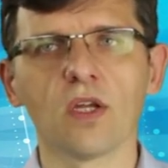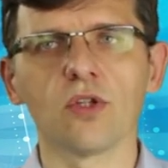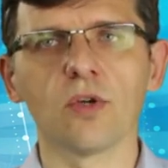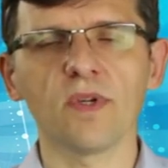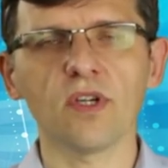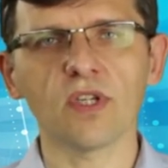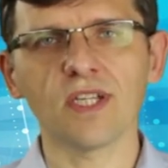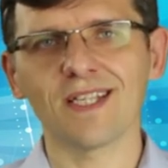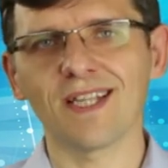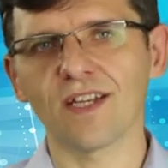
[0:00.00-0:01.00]
Dopiero
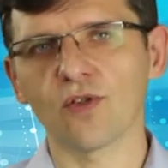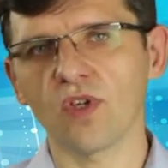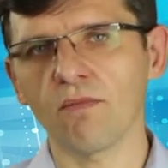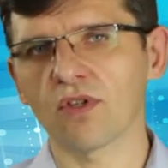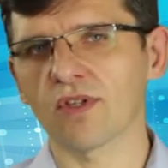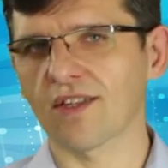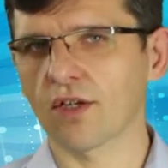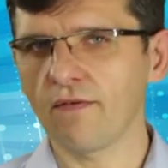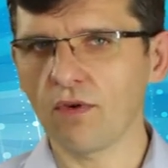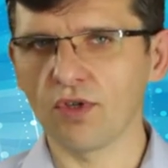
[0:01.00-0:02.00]
kiedy narysujemy
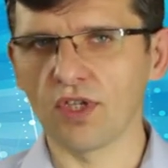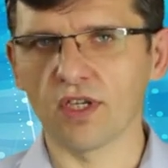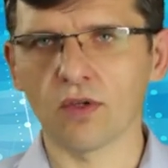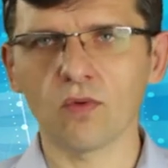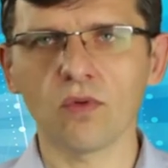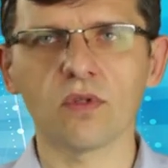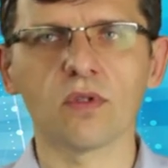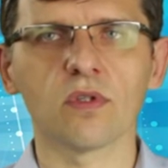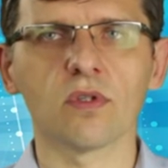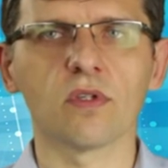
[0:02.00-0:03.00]
dodatkową linię,
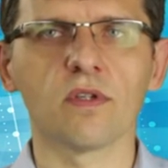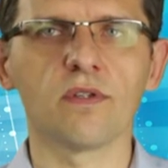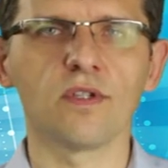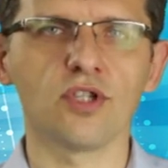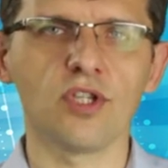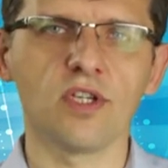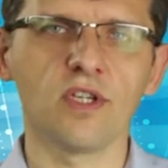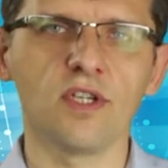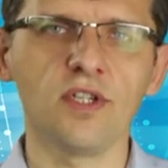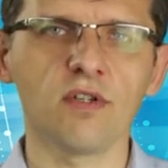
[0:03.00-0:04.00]
y, czyli
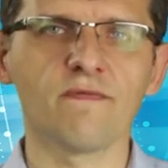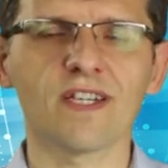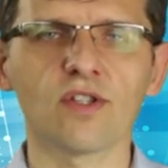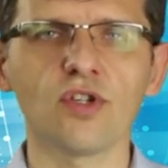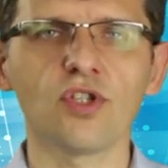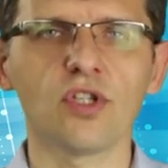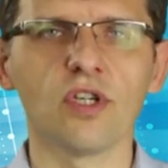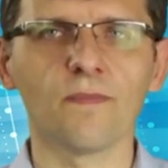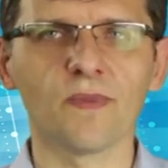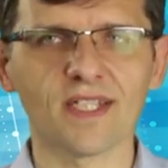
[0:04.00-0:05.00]
linię
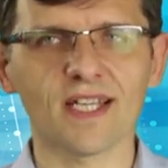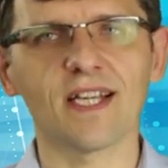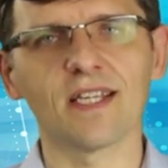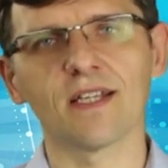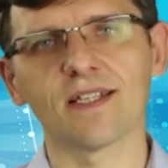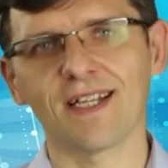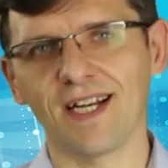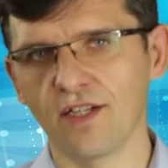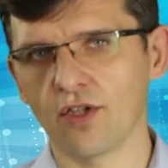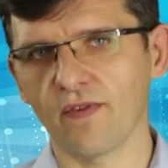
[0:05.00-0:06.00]
wartości zadań
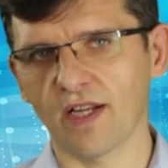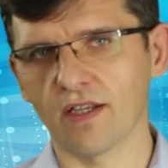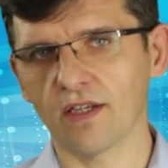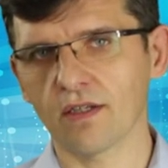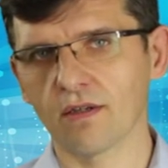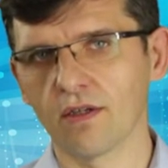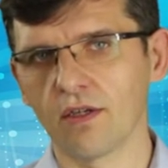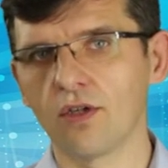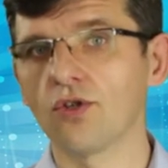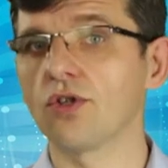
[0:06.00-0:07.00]
zrealizowanych,
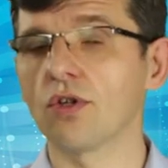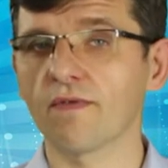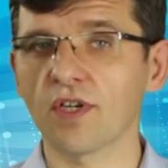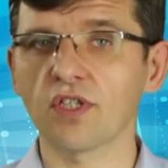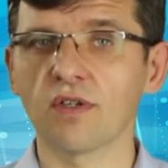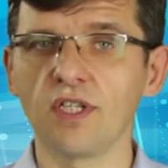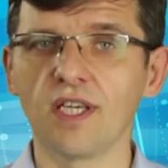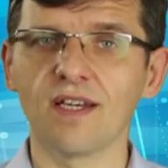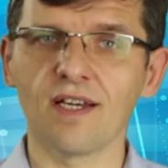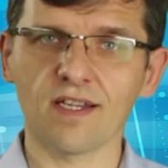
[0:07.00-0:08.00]
czyli tą właśnie
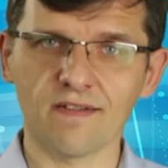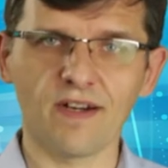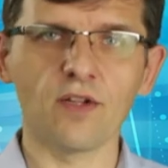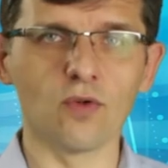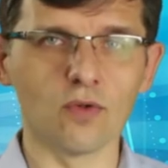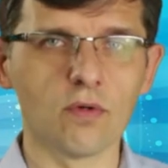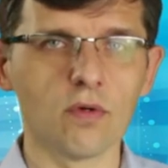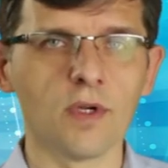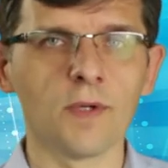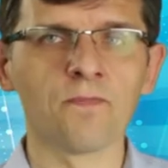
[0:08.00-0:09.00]
linię earned value,
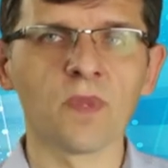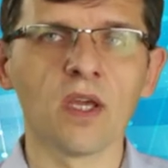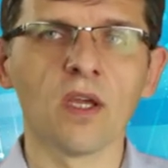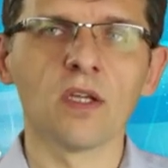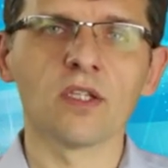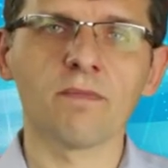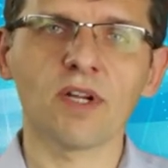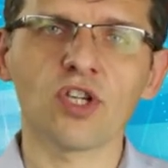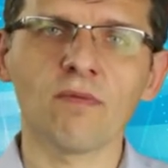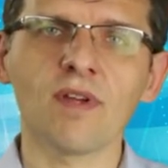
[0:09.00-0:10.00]

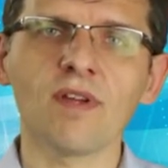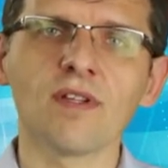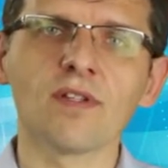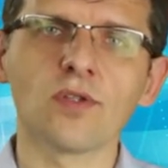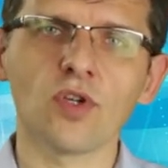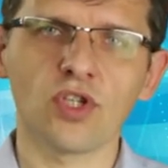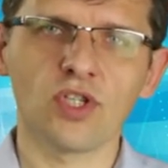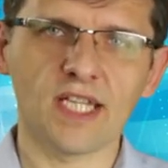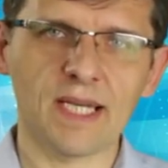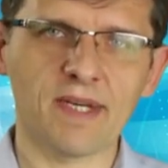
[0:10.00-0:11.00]
zobaczymy, co się
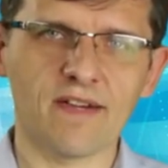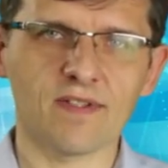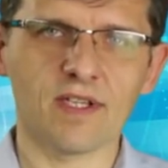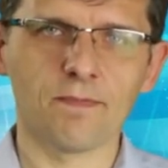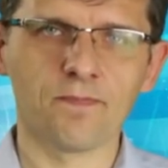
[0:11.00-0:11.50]
dzieje naprawdę.